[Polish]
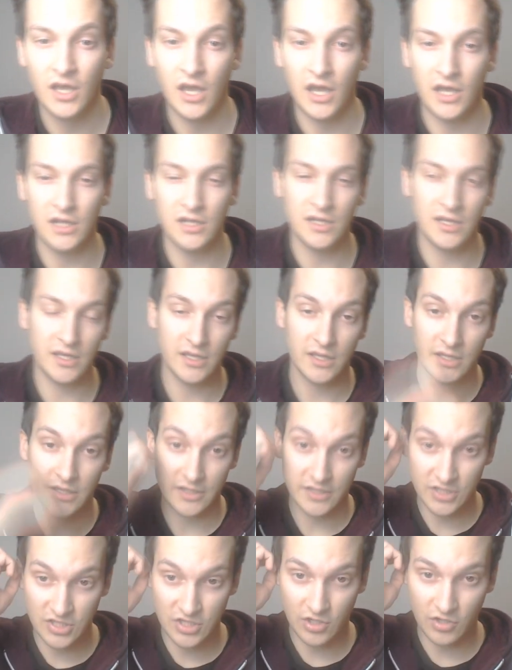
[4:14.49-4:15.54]
ale
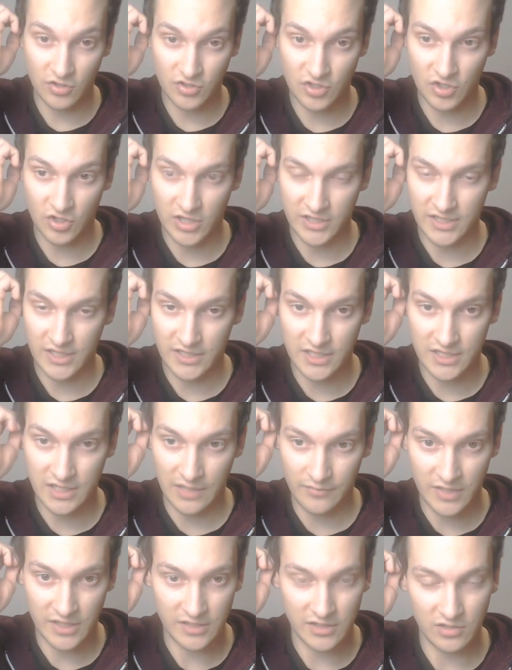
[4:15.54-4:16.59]
jeśli chodzi o ataki
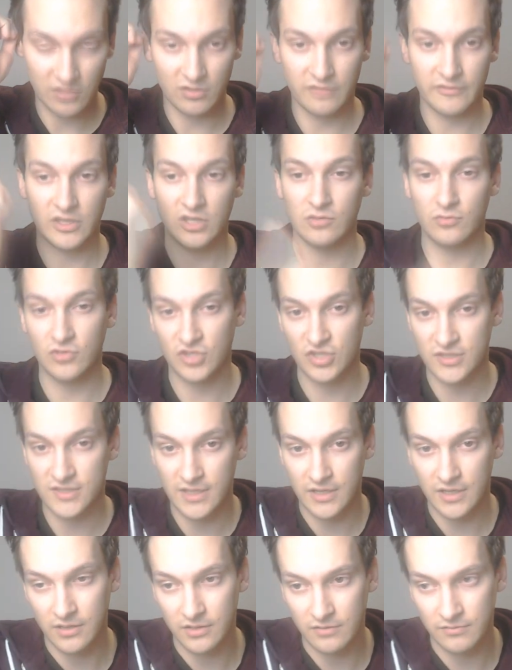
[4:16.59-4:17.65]
kamienne, no to wiadomo, że
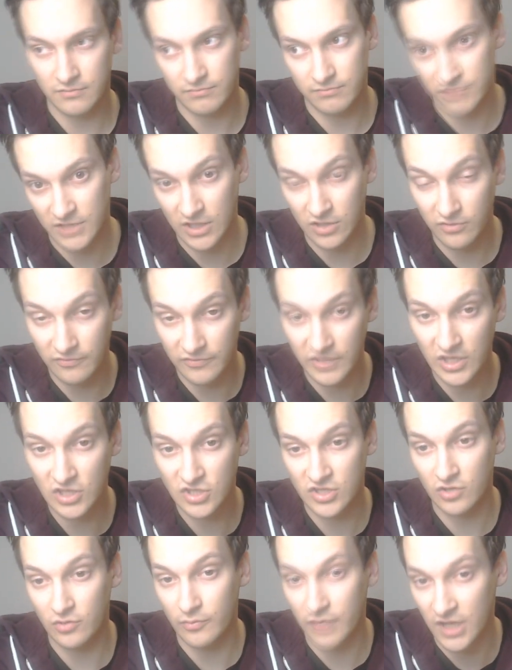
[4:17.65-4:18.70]
zadają
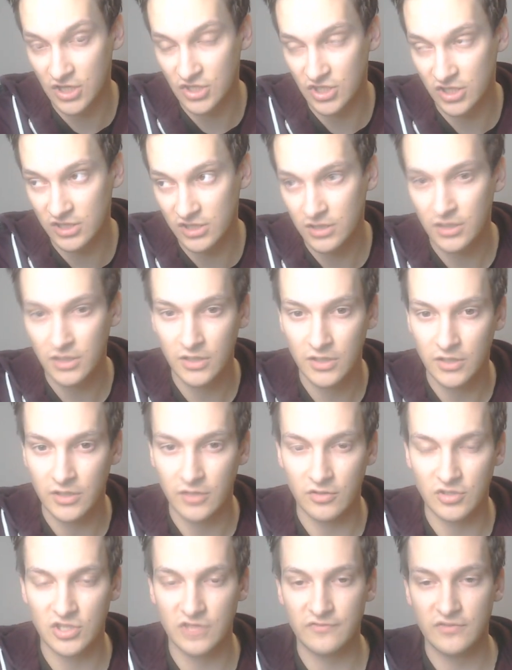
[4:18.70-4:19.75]
więcej obrażeń,
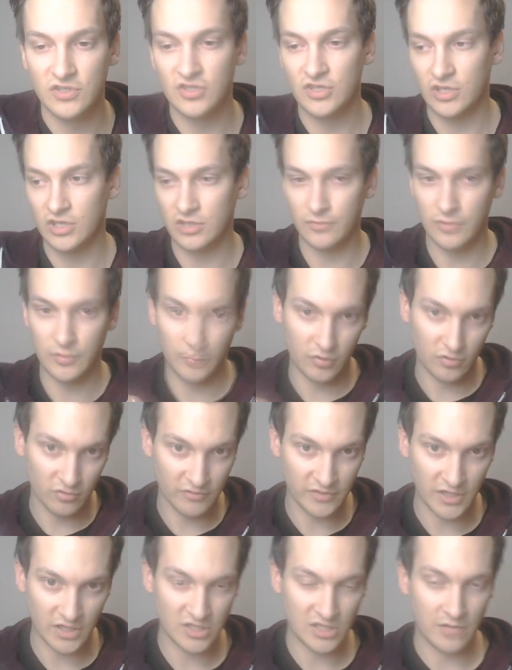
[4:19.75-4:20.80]
Oczywiście, gdyby
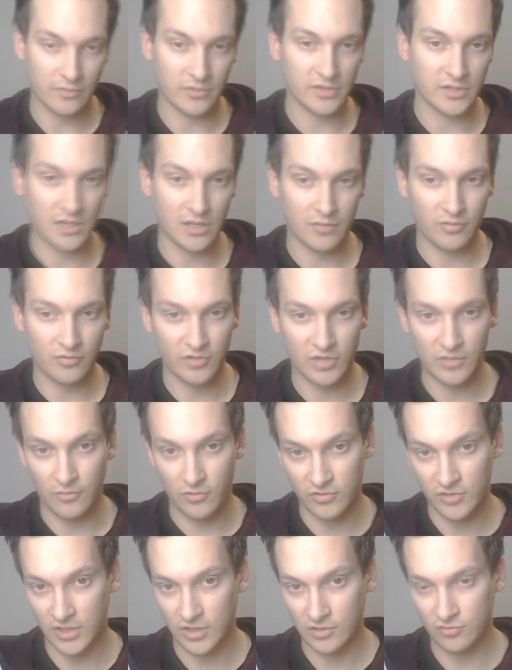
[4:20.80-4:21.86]
porównać tam na
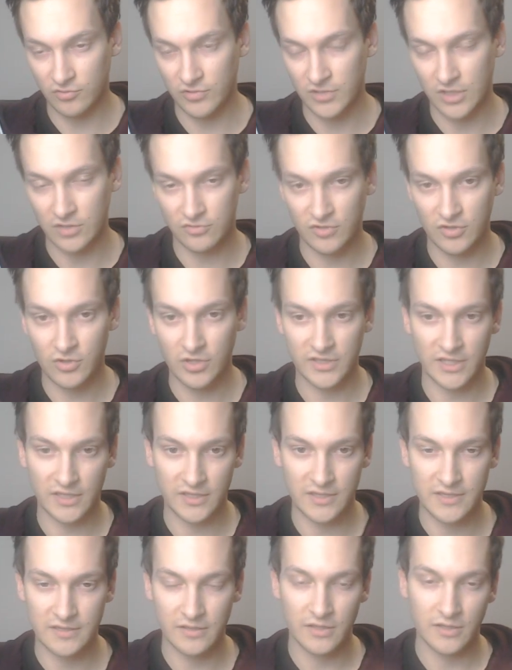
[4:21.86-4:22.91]
Pokémona, który, na którego
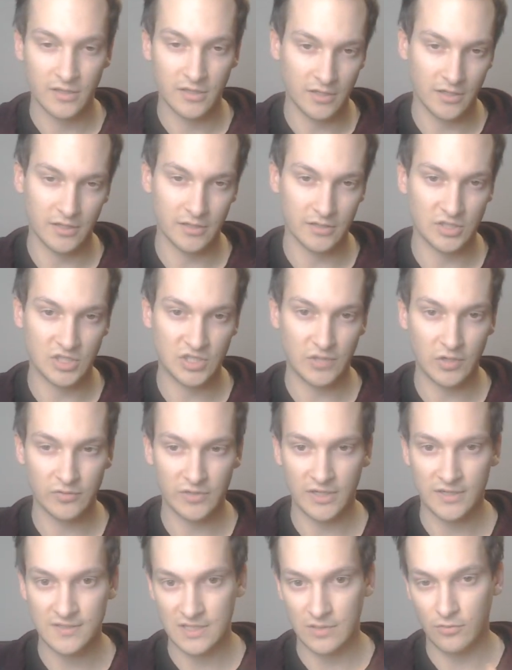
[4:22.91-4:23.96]
ataki e, działają
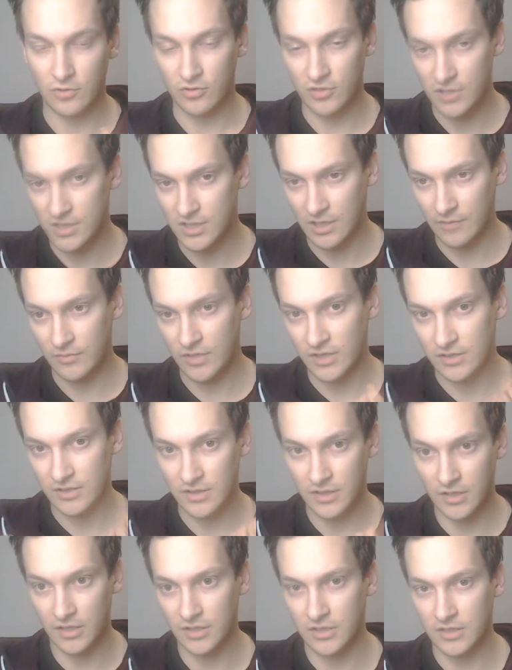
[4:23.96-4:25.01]
tak samo i
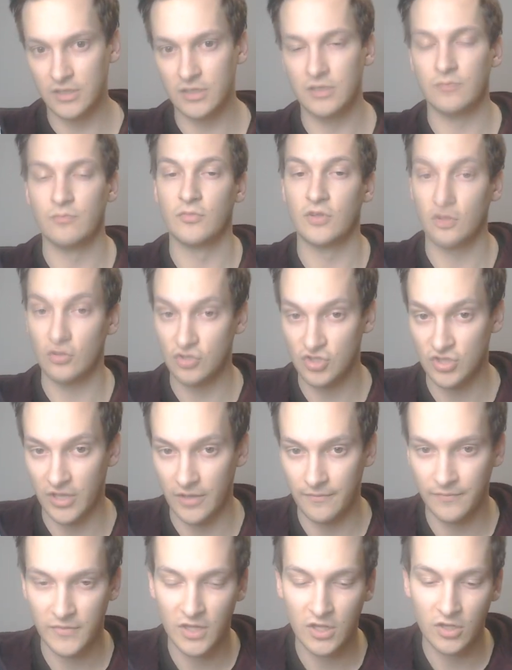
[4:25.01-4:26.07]
kamienne, i mroczne
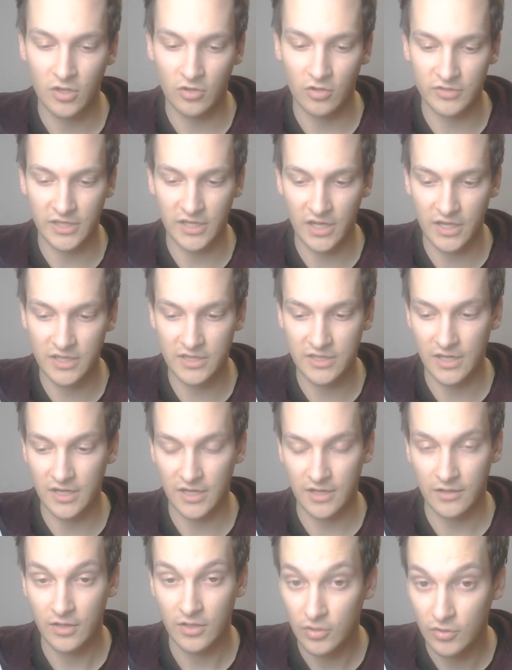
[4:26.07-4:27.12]
od Tyranitar.
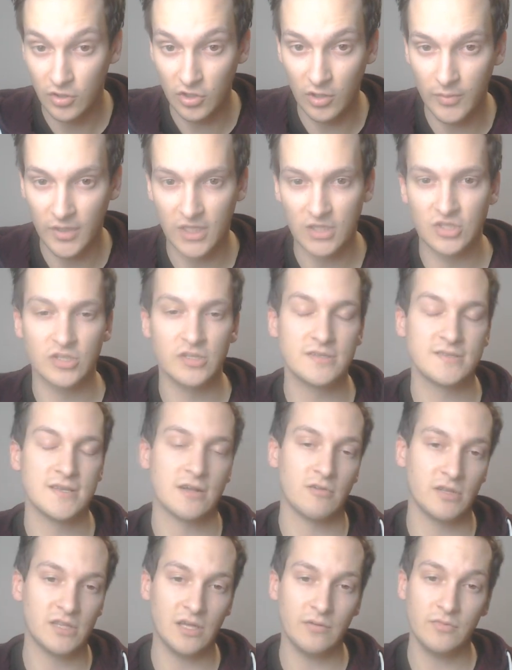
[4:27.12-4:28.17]
No dobra, czyli
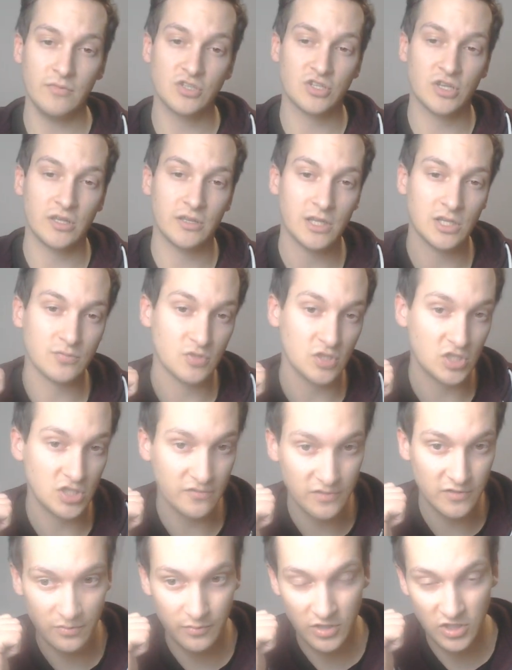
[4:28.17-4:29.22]
zakładamy, że nasz
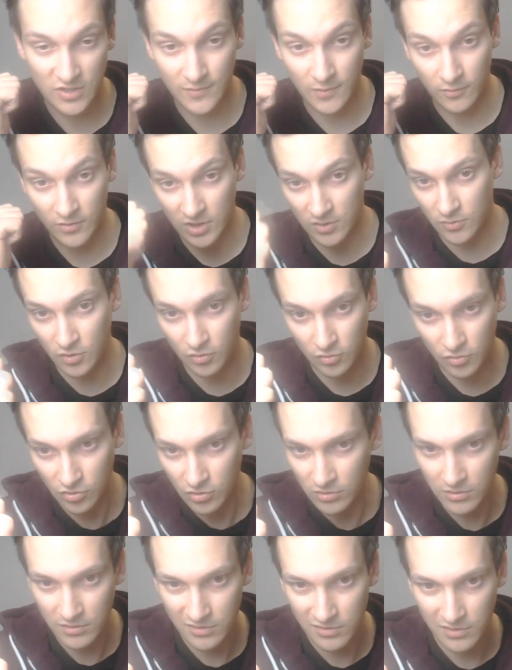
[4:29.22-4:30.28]
przeciwnik będzie miał i Mewtwo,